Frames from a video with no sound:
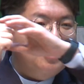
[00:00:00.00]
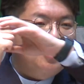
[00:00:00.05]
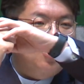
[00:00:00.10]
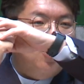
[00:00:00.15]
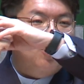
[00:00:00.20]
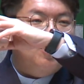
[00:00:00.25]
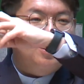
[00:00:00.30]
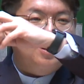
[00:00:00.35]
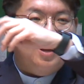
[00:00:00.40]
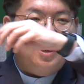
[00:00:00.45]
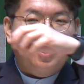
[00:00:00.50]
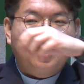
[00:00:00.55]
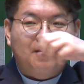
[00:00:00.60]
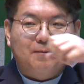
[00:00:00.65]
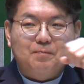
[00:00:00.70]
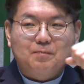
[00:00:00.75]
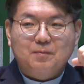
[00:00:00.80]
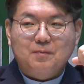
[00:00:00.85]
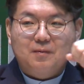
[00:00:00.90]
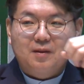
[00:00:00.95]

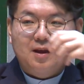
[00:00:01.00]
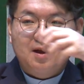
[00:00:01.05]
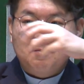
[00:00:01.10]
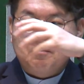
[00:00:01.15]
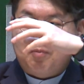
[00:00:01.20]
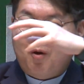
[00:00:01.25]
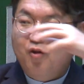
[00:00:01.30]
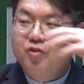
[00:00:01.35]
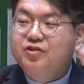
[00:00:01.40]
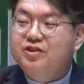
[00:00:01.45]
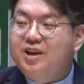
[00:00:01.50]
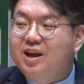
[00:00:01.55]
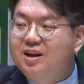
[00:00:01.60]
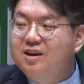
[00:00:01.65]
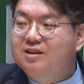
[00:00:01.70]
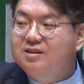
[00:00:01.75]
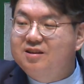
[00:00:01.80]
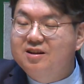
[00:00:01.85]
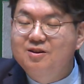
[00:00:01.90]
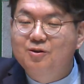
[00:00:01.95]
여기에
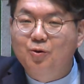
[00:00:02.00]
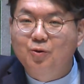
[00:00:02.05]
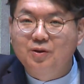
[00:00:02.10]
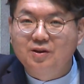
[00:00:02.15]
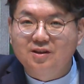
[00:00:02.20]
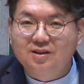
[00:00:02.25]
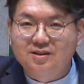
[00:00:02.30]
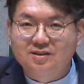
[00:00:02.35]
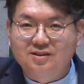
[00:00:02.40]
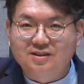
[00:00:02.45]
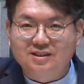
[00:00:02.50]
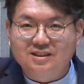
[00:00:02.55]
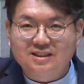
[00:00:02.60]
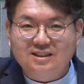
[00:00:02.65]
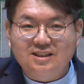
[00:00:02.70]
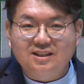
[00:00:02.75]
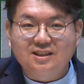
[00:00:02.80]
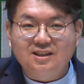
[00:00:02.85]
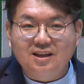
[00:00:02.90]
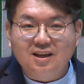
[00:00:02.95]
번개를 들고 있는
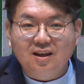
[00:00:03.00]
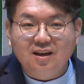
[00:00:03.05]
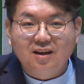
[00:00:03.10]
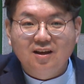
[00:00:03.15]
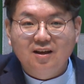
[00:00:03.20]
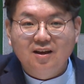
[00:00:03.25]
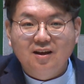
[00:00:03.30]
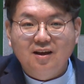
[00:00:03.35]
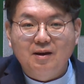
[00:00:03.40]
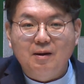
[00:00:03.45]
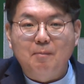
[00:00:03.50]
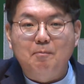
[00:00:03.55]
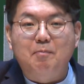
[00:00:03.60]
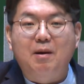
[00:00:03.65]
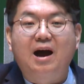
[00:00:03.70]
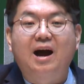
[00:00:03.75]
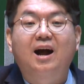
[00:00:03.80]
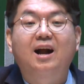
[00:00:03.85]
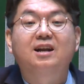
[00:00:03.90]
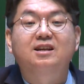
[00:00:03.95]
신이
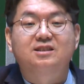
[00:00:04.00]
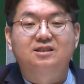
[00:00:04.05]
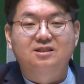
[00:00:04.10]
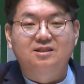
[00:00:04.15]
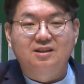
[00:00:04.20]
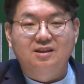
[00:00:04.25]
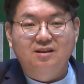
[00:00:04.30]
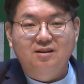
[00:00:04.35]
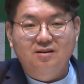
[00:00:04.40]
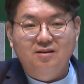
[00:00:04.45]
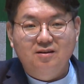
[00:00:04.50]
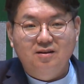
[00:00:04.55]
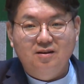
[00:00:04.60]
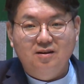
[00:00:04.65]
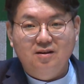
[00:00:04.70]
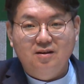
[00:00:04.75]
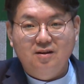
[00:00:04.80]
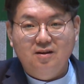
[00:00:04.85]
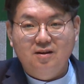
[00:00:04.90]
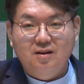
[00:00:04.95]
바알 신이
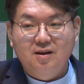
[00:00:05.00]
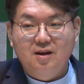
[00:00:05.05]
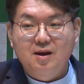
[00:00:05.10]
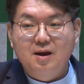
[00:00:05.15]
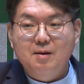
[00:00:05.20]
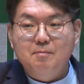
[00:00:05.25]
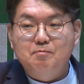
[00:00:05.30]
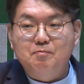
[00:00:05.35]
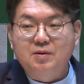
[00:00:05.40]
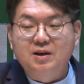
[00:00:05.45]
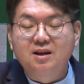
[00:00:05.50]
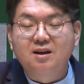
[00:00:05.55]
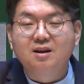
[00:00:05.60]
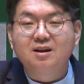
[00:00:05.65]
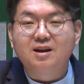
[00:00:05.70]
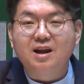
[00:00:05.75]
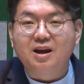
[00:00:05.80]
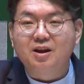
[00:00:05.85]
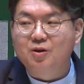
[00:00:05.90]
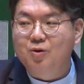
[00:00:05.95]

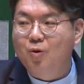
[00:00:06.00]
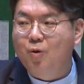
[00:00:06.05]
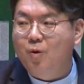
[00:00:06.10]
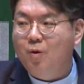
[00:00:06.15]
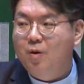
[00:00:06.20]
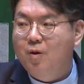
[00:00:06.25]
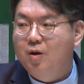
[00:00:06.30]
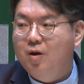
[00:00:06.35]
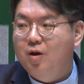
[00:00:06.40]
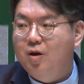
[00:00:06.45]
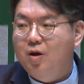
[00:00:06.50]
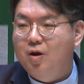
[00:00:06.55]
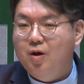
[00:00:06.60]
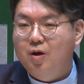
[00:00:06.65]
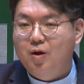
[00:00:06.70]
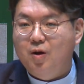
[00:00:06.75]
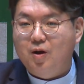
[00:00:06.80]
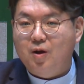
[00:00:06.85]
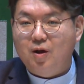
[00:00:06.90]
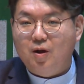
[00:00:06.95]
비를 내리고
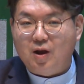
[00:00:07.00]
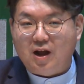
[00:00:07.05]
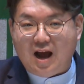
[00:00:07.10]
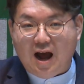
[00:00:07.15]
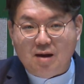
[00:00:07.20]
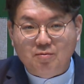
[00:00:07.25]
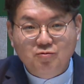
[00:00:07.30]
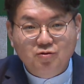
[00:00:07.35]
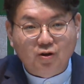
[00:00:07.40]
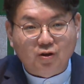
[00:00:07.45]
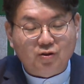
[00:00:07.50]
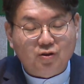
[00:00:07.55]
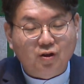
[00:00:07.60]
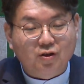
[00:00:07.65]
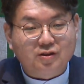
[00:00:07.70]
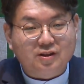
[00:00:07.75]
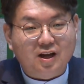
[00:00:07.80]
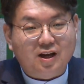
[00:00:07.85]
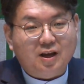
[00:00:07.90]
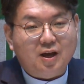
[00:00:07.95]

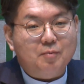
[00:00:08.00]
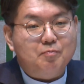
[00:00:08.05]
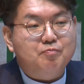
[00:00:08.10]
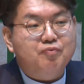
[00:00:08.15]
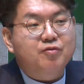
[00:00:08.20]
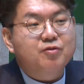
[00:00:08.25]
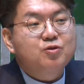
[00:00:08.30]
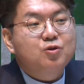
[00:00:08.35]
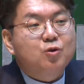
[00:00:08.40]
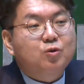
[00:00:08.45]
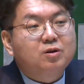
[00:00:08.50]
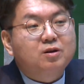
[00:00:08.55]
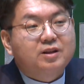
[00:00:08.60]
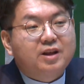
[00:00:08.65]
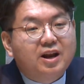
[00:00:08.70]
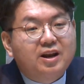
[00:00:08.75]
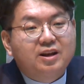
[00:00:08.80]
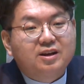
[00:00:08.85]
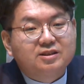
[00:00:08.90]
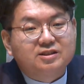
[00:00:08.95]
가물었던 땅에 풍요를
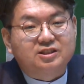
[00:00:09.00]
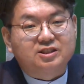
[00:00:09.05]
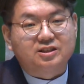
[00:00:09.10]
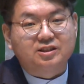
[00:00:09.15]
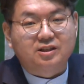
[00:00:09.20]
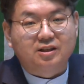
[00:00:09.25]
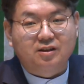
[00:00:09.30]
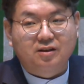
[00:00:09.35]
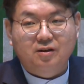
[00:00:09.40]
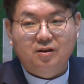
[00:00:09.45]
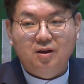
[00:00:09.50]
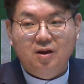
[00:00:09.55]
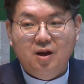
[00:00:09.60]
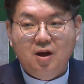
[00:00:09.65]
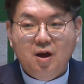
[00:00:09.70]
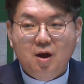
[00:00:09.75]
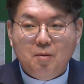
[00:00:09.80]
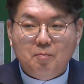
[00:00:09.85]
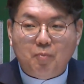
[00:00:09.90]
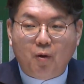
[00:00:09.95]
내리는 신이
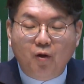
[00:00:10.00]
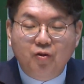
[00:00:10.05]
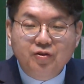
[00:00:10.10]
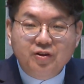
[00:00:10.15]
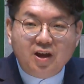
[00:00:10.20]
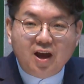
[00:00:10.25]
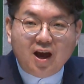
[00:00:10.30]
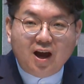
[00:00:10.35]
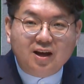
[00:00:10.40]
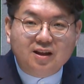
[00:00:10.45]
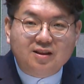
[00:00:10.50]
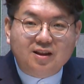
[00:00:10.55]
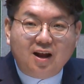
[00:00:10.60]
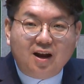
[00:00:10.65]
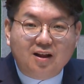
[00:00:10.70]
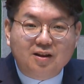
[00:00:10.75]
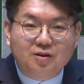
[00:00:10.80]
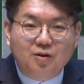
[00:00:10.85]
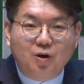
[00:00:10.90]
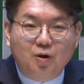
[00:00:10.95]
번개가
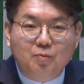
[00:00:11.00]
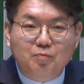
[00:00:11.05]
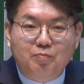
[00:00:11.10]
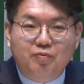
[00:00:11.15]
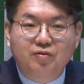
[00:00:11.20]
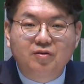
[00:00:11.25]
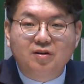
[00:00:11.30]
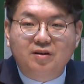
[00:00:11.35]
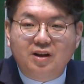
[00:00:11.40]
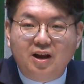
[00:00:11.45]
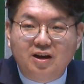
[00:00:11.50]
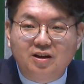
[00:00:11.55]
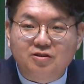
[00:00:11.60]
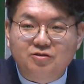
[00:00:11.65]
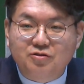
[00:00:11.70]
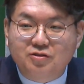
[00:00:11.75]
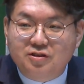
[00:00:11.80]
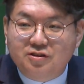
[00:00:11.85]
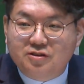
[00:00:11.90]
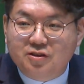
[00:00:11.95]
있다라는 건 불을 내릴
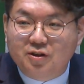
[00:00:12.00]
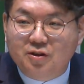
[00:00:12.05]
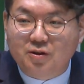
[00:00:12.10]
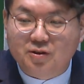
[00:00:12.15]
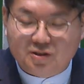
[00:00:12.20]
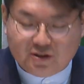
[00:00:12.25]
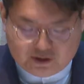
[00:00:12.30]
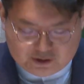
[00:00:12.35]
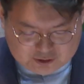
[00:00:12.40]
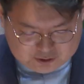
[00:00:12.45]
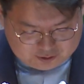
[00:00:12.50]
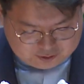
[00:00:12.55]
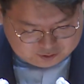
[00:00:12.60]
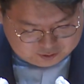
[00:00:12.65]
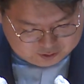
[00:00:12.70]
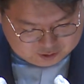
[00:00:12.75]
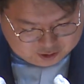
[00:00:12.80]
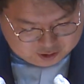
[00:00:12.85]
수 있어요, 있어요.